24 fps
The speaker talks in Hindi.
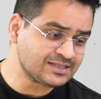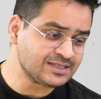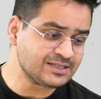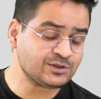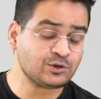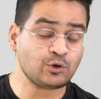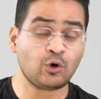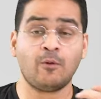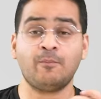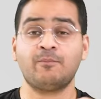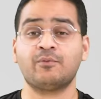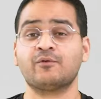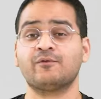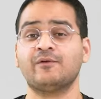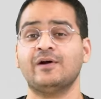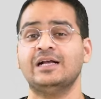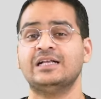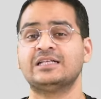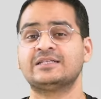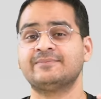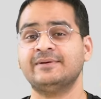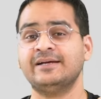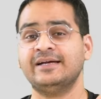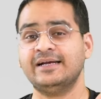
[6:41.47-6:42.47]
ऐसे जॉब
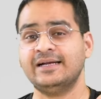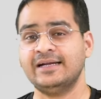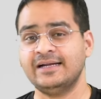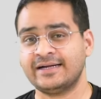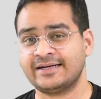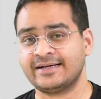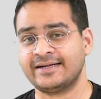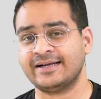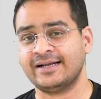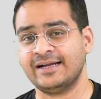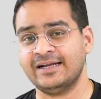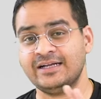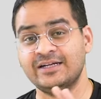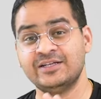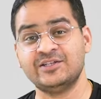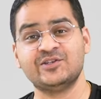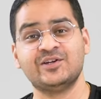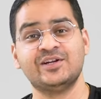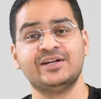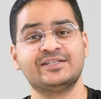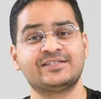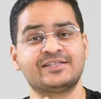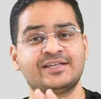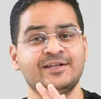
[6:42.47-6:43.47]
प्रोफाइल्स में इलेक्ट्रिकल
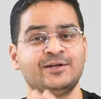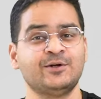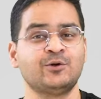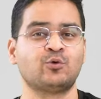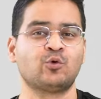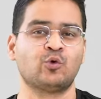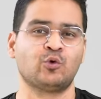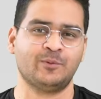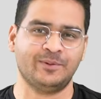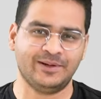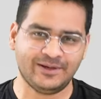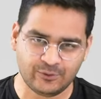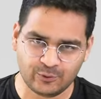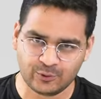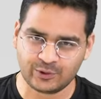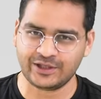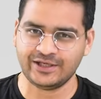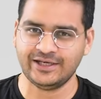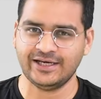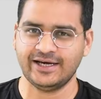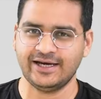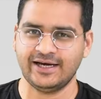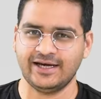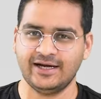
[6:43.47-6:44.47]
इंजीनियर्स की रिक्रूटमेंट
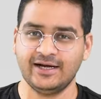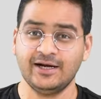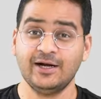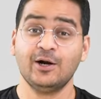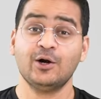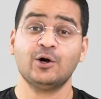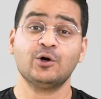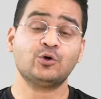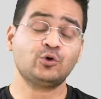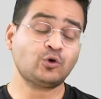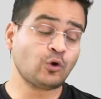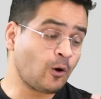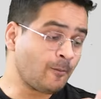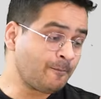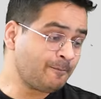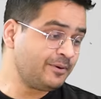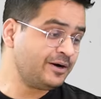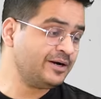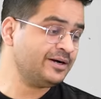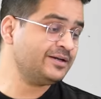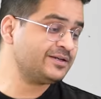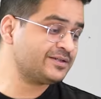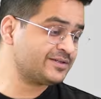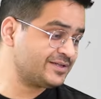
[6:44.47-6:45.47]
होती है टॉप
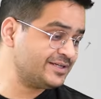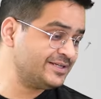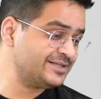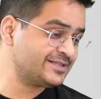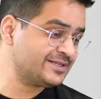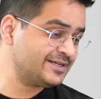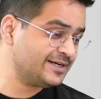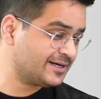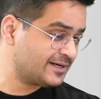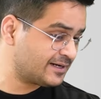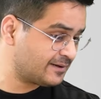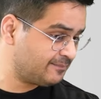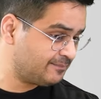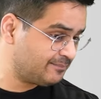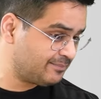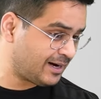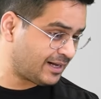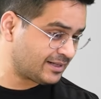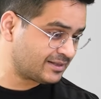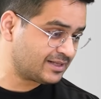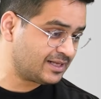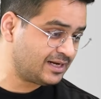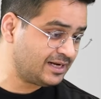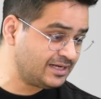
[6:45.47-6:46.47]
इंडस्ट्रीज की अगर हम
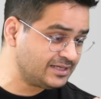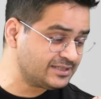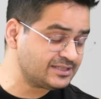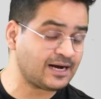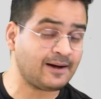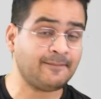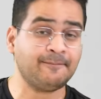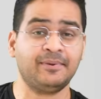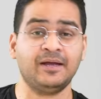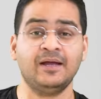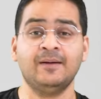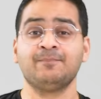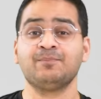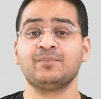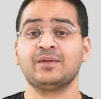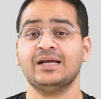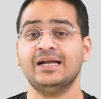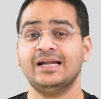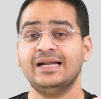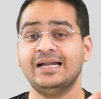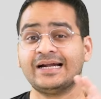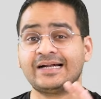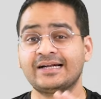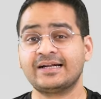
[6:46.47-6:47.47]
बात कर लें जहाँ पे
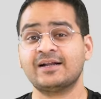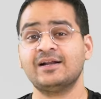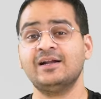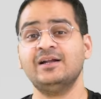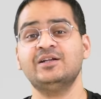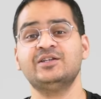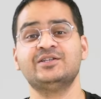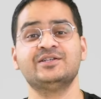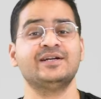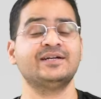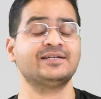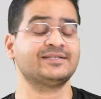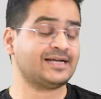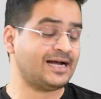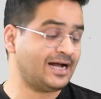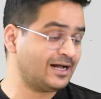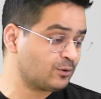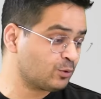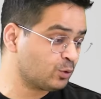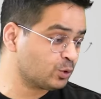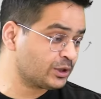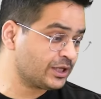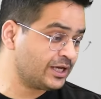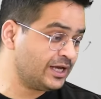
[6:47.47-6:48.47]
इलेक्ट्रिकल इंजीनियर्स हायर
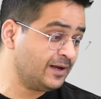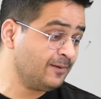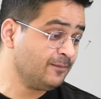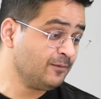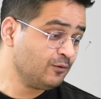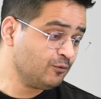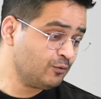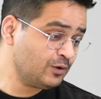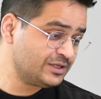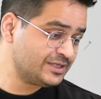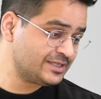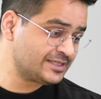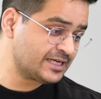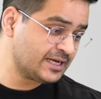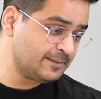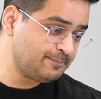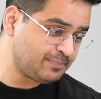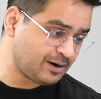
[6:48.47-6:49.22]
होते हैं वह जैसे कि